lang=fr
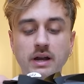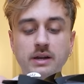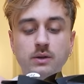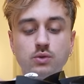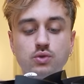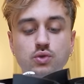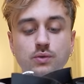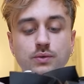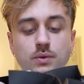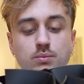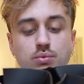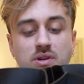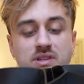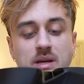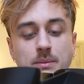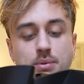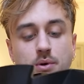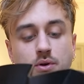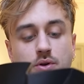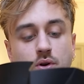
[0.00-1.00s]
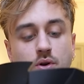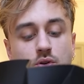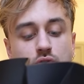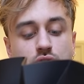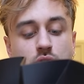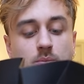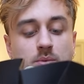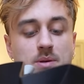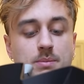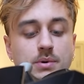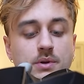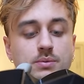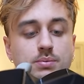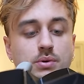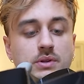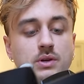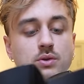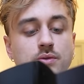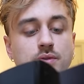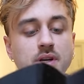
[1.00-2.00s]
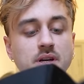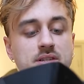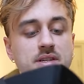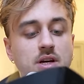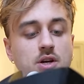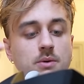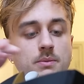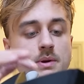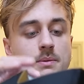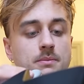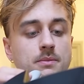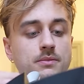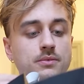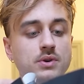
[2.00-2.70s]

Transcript: Allez, on s'ouvre une boîte à burger ensemble, les potes, pour découvrir ça quand même.